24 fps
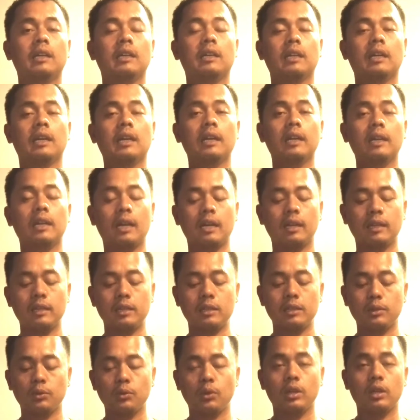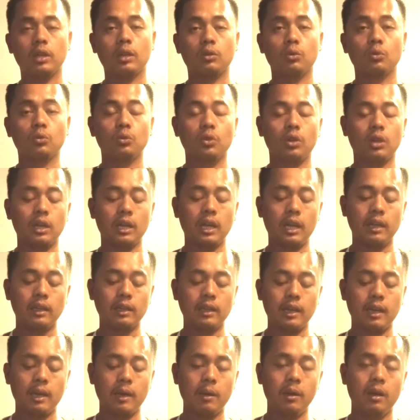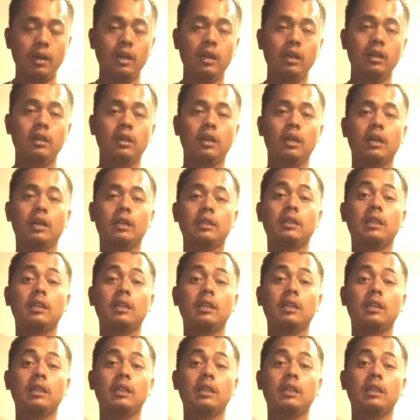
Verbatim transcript: ya dan di situ ada tutorialnya e,